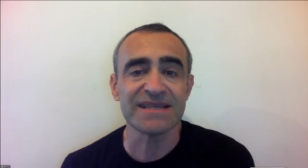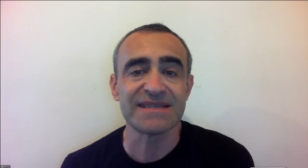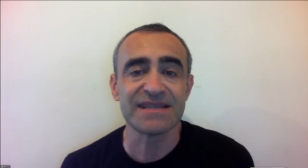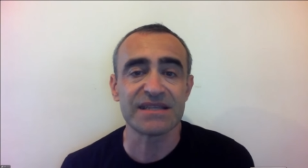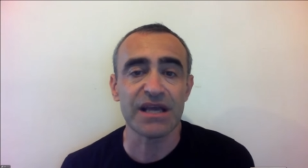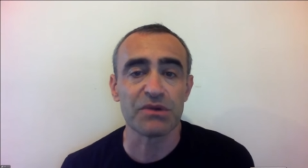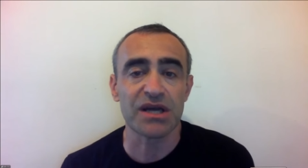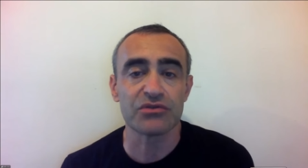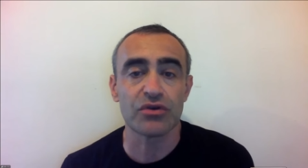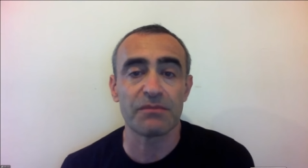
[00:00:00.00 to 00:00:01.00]
есть
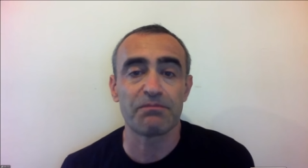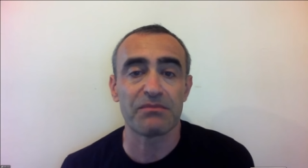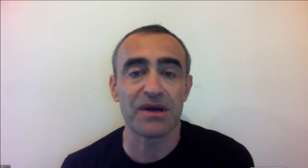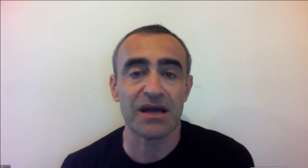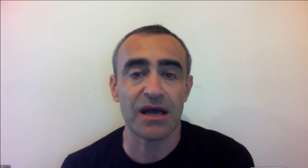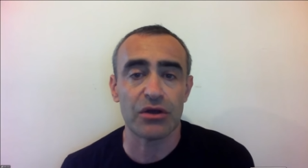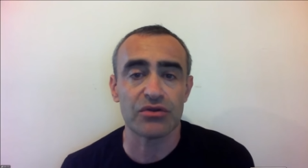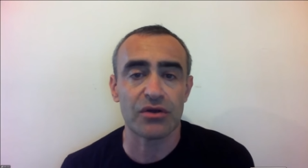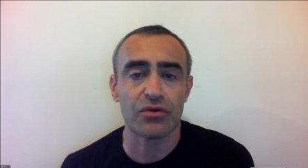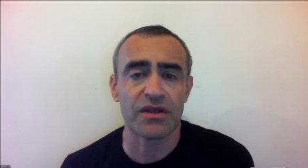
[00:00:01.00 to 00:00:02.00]
системы, которые
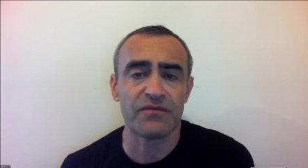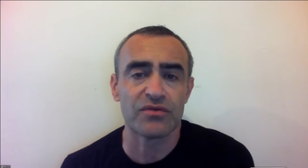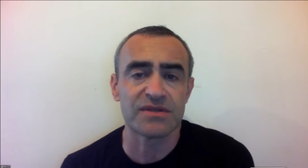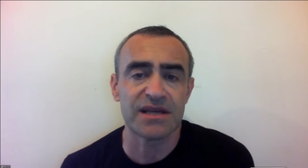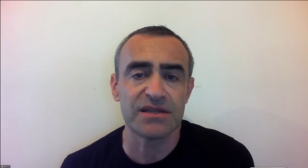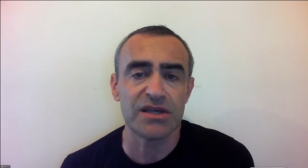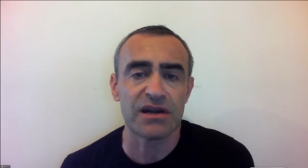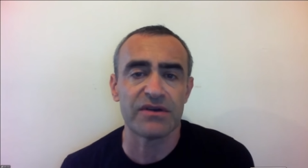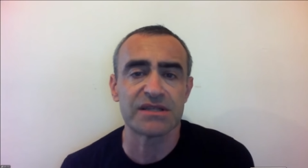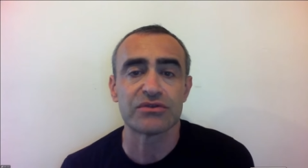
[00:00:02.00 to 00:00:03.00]
помогают дороге
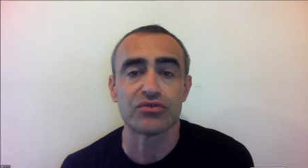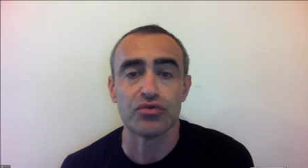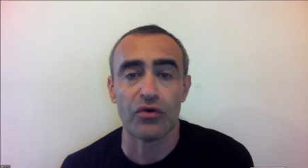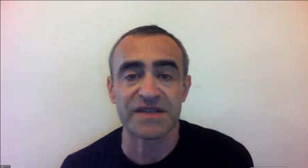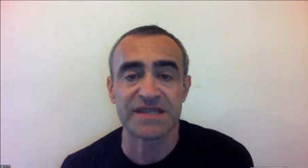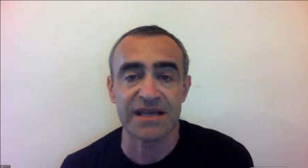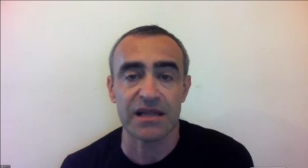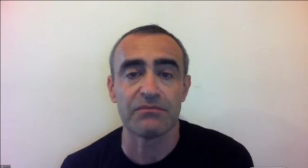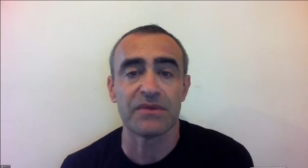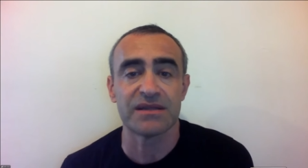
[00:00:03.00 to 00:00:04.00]
функционировать, но в
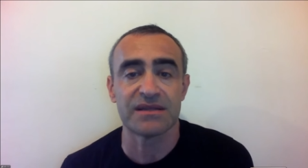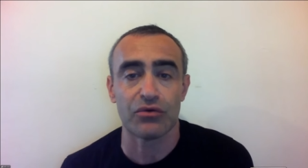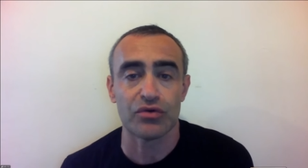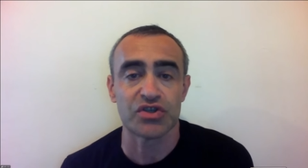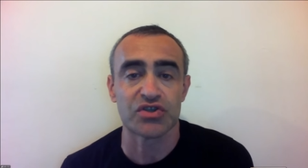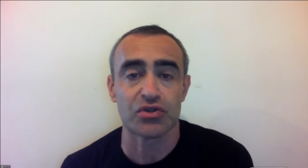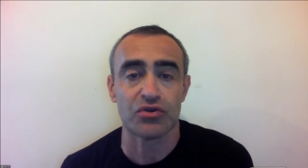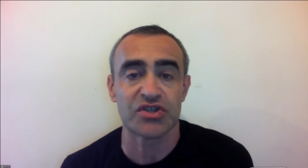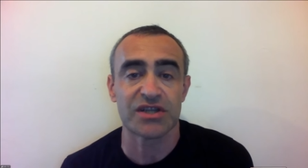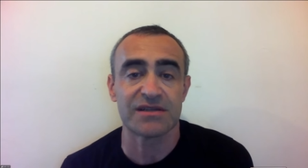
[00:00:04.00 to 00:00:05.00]
целом это очень
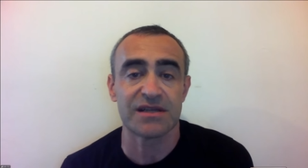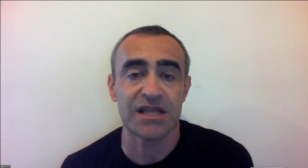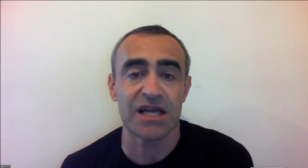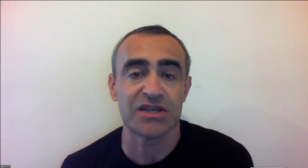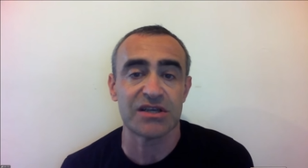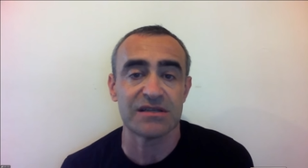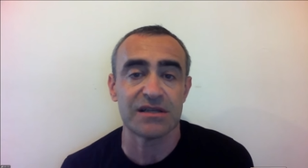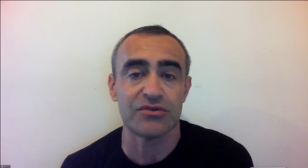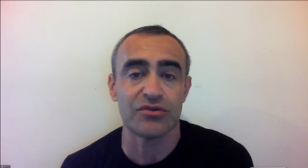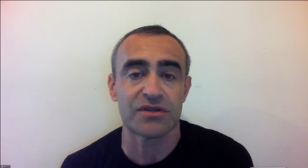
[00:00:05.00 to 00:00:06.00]
сложная задача,
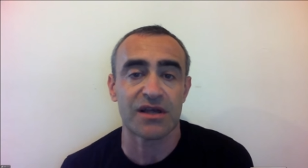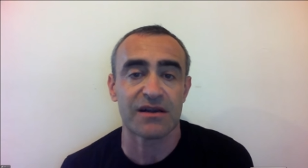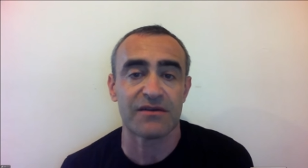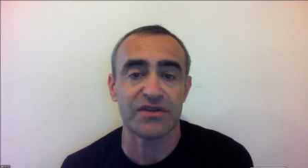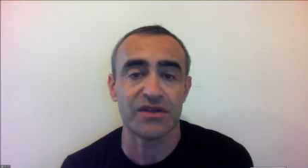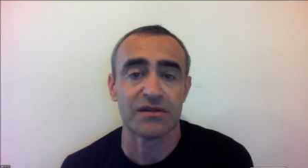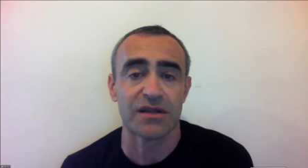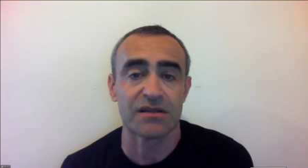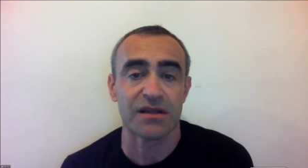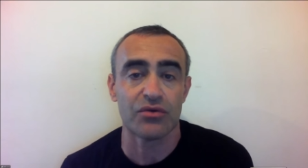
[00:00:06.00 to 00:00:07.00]
если идет о
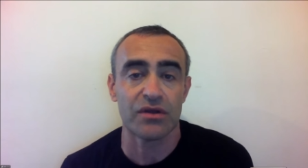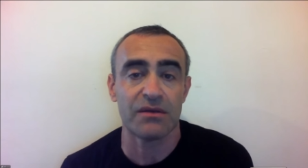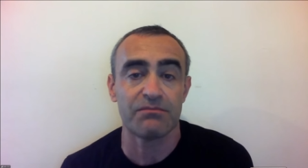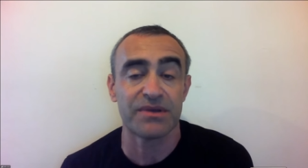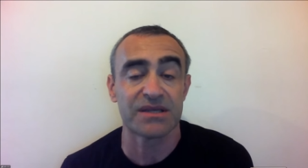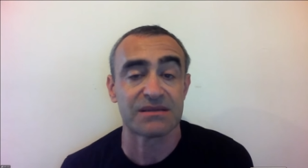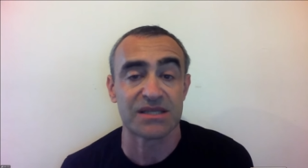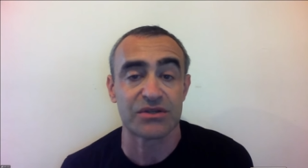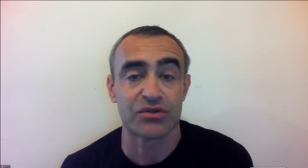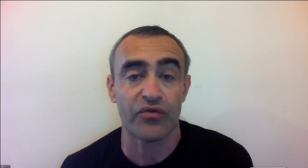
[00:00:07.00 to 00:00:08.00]
равнинной дороге без
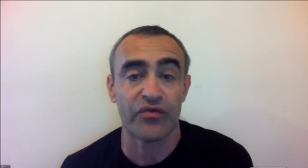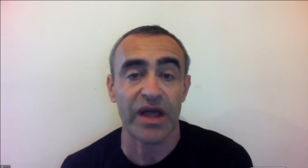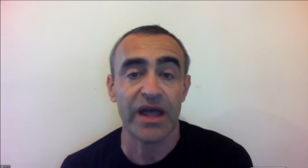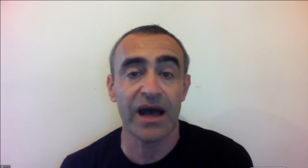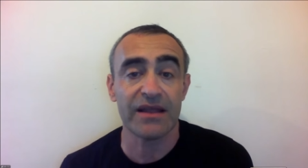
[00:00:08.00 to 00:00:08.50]
мостов.